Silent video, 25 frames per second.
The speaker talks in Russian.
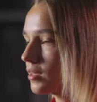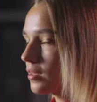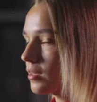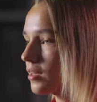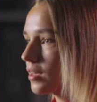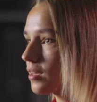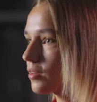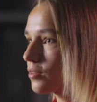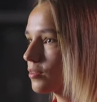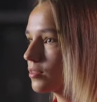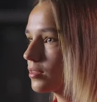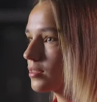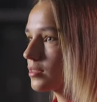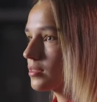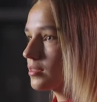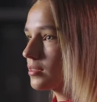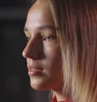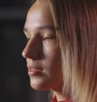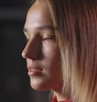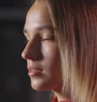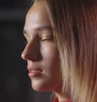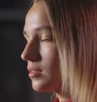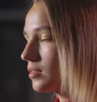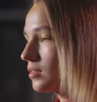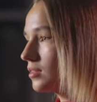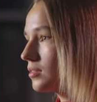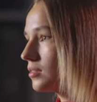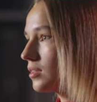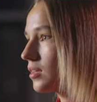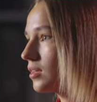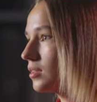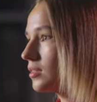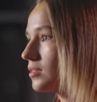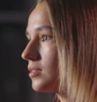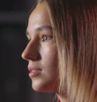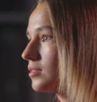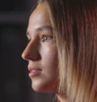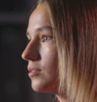Я
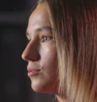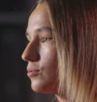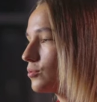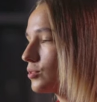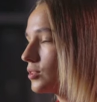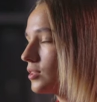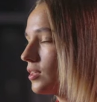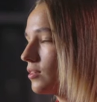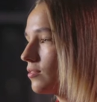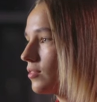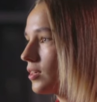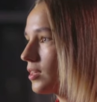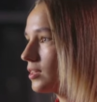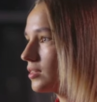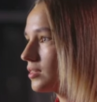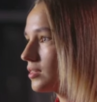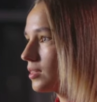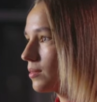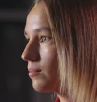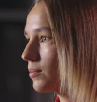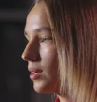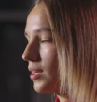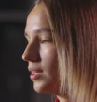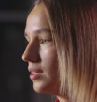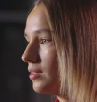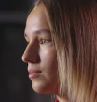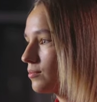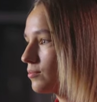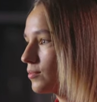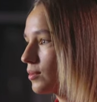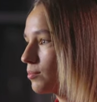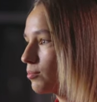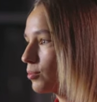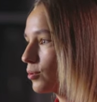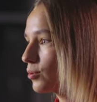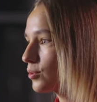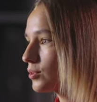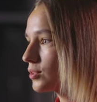кстати, ну, задавалась сама этим
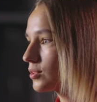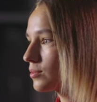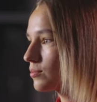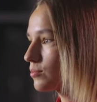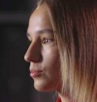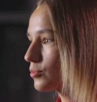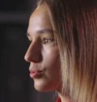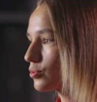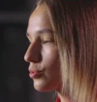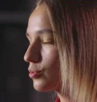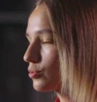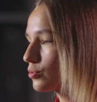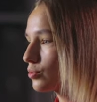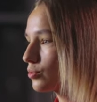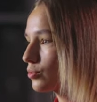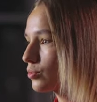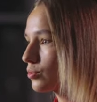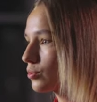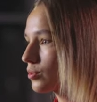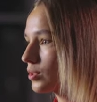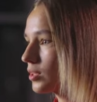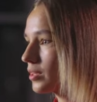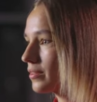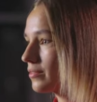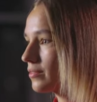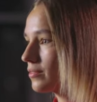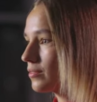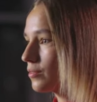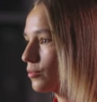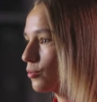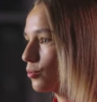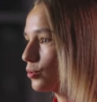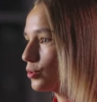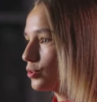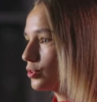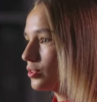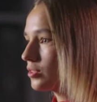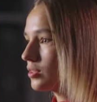вопросом, что я
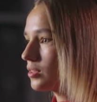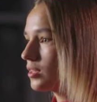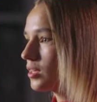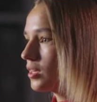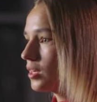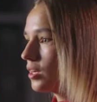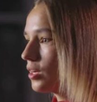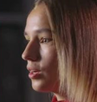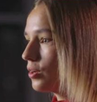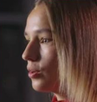очень,